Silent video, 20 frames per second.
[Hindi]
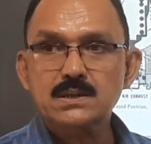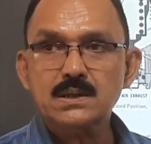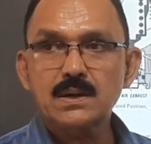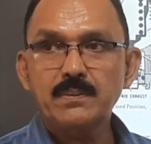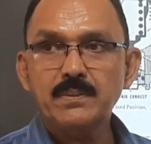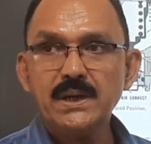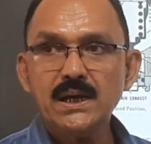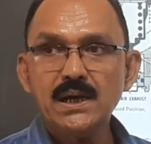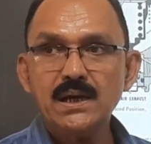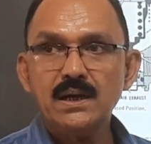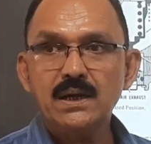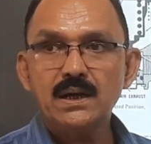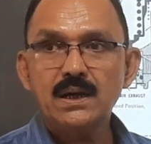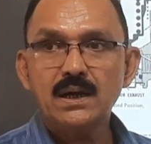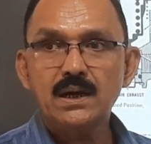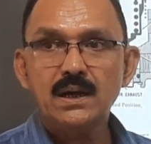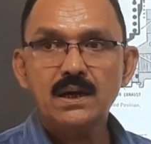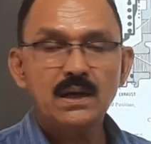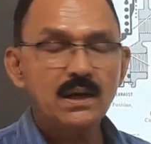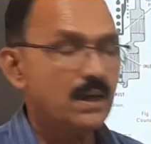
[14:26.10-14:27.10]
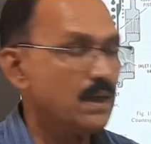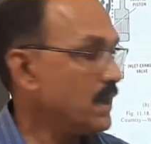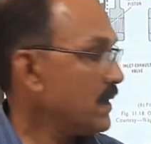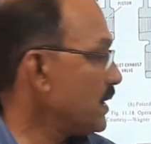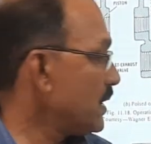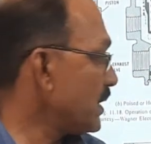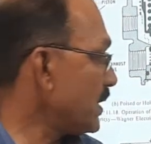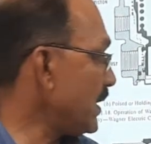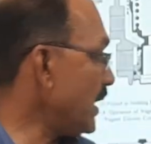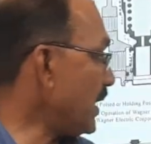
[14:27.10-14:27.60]
समझे
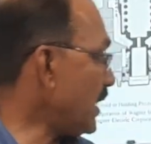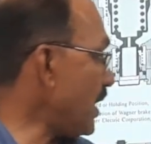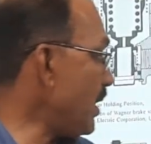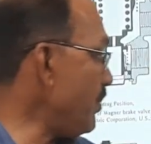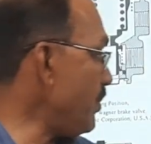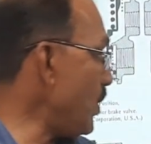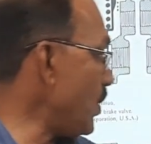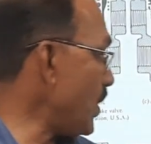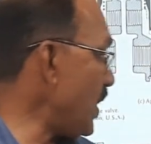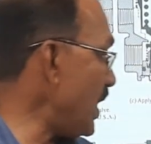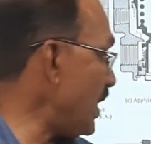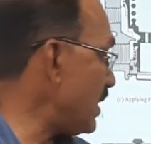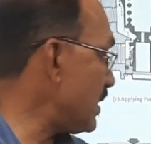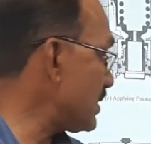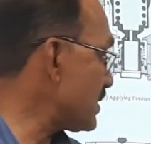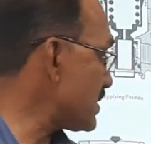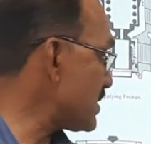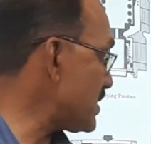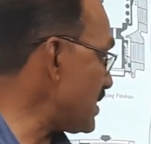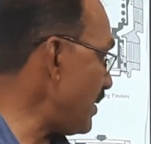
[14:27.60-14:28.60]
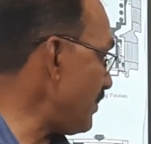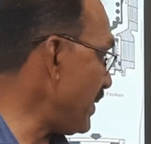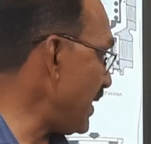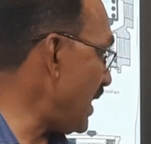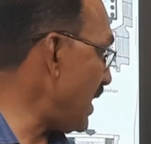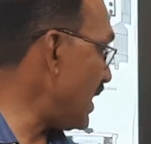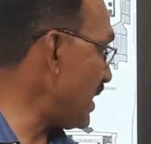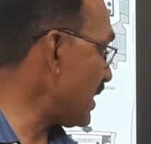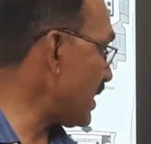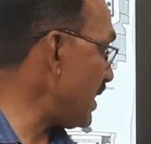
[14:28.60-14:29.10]
ये कब होगा जब
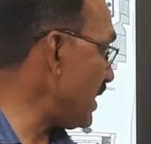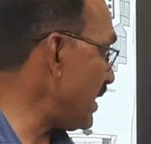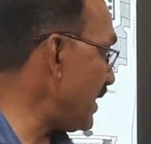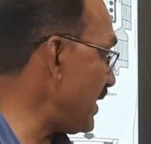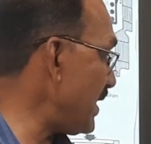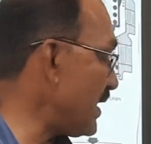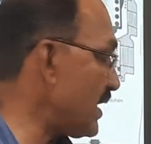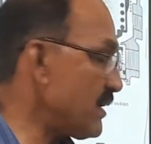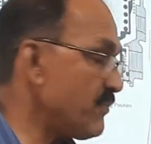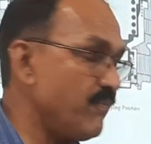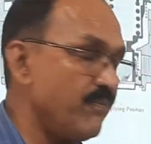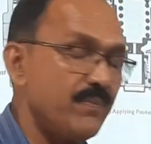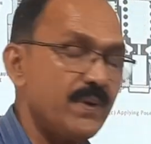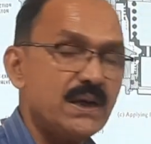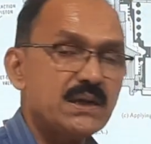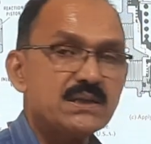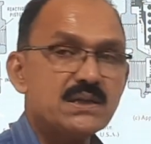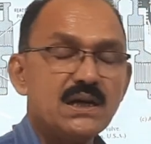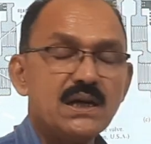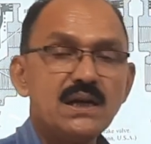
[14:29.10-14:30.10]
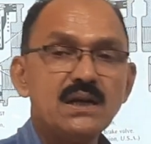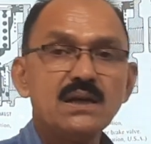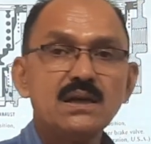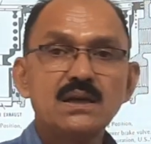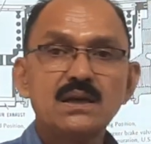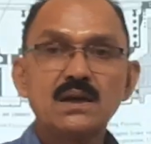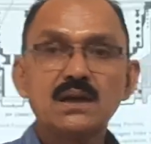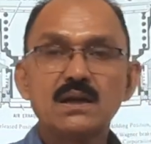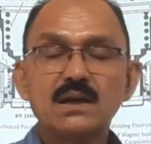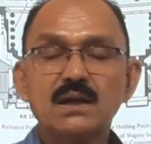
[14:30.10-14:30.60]
यहाँ का एयर प्रेशर
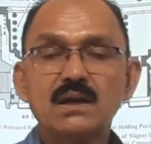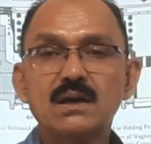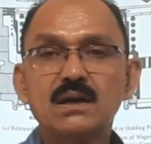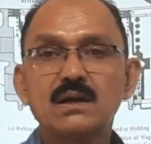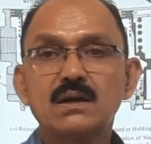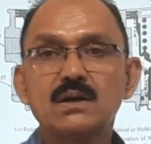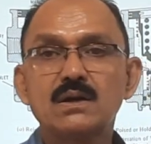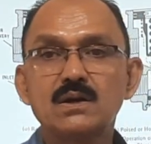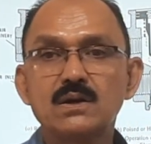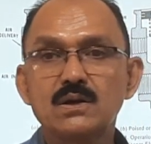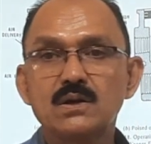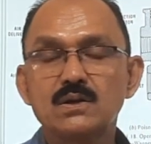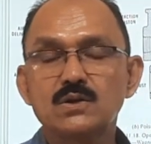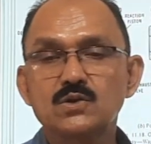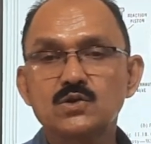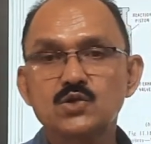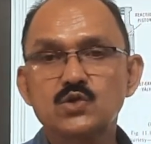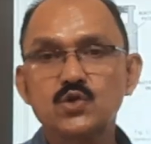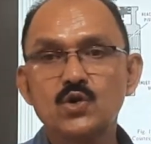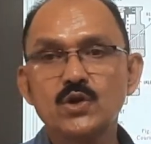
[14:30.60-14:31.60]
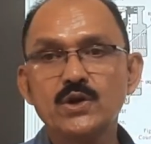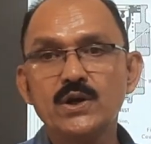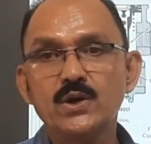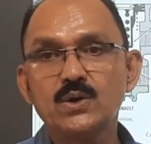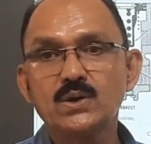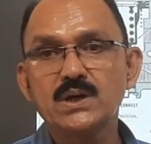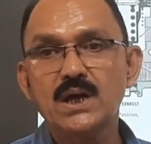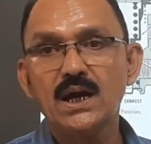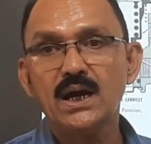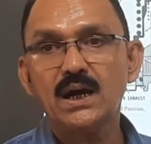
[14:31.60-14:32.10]
शून्य
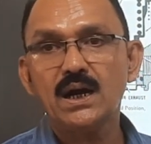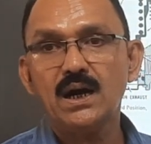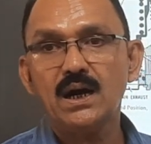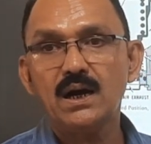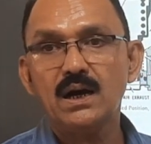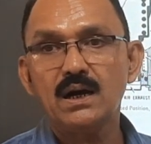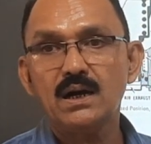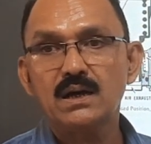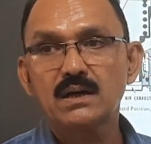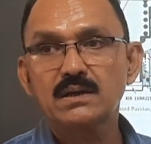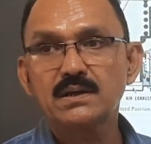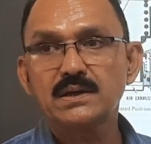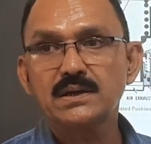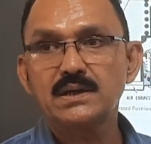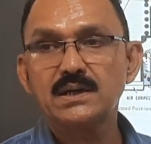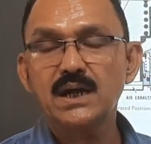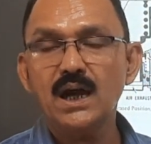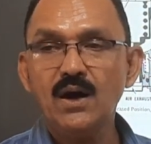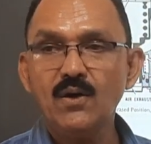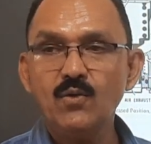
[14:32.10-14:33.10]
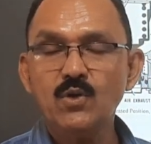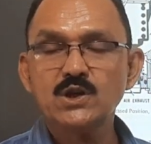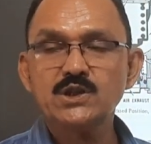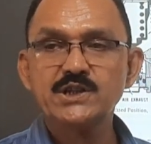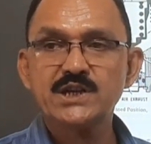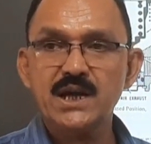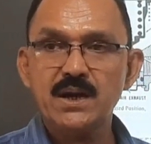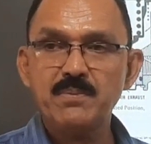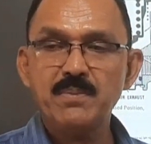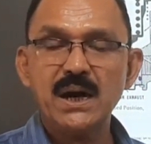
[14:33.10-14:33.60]
हो जाएगा या वो
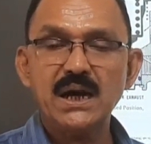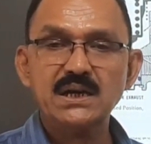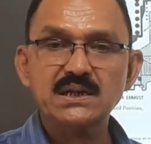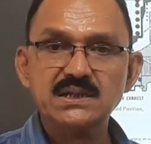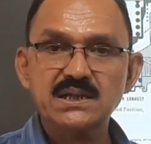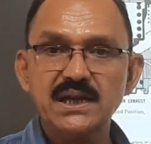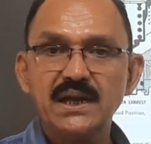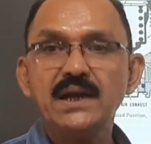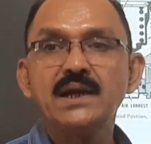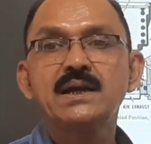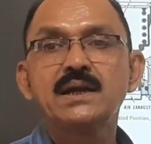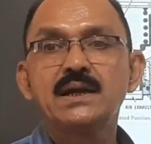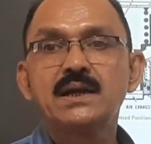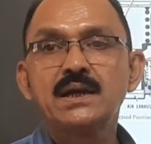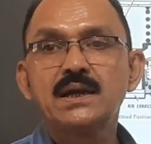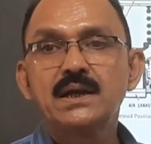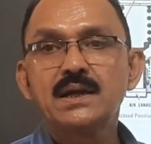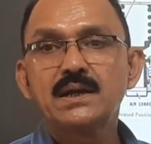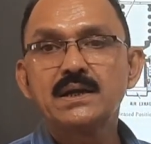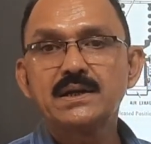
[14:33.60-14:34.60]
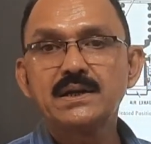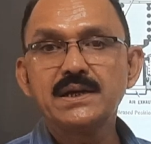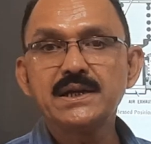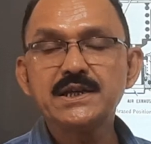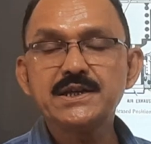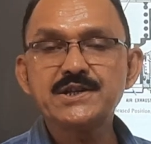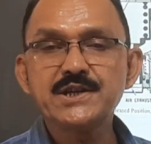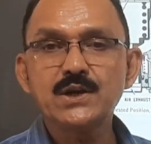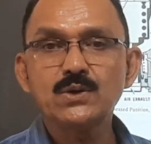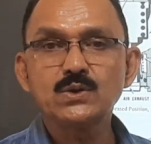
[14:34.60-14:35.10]
छः बार से
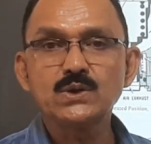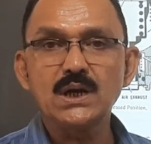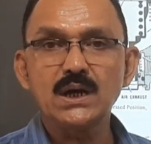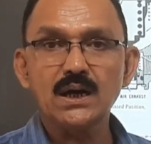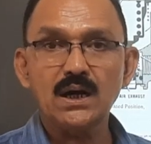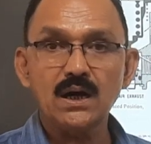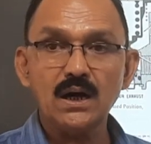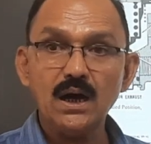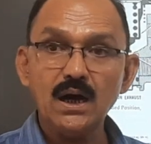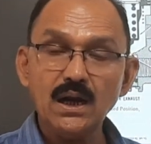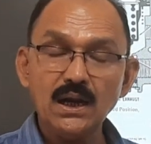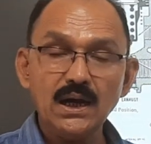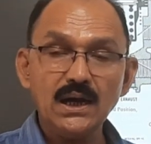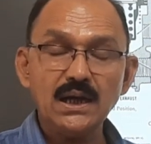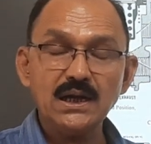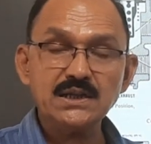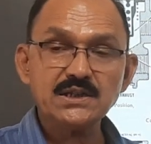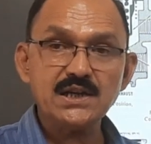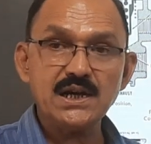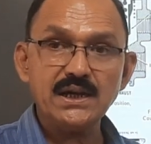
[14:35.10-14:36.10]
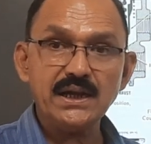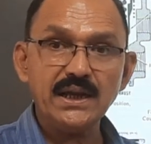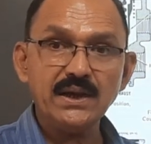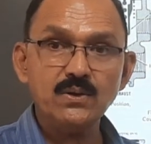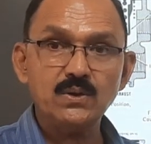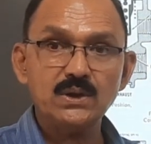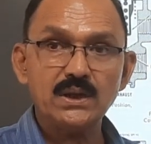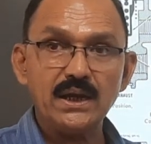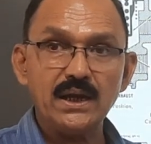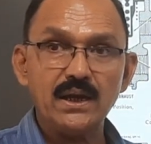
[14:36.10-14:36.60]
नीचे हो जाएगा अलग अलग
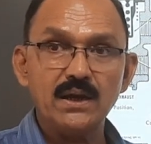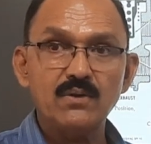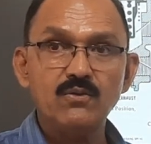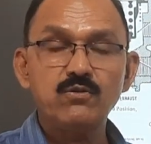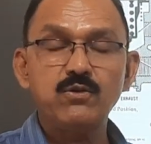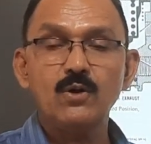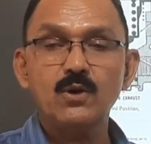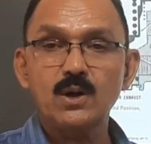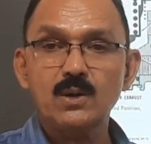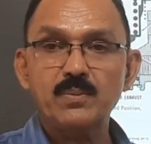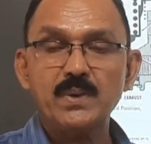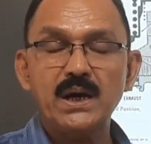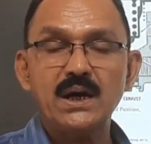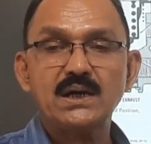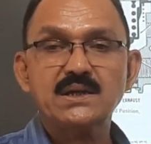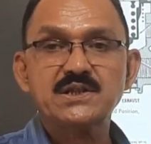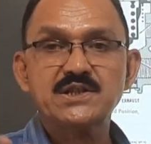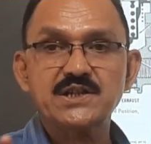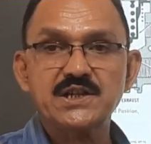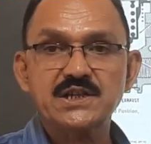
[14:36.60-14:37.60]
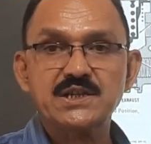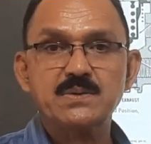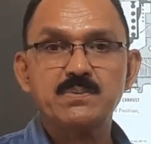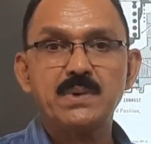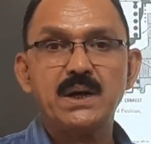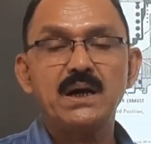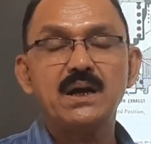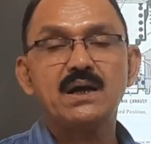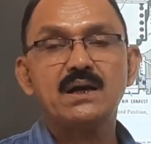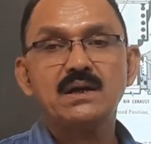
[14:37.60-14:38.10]
सेटिंग होती है फोर बार सिक्स
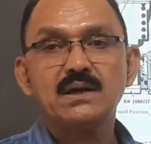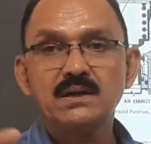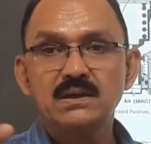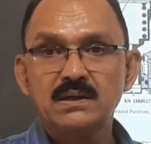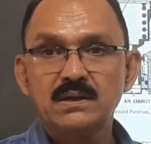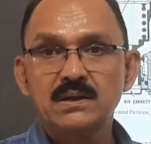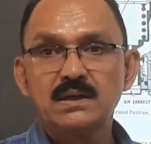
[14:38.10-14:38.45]
बार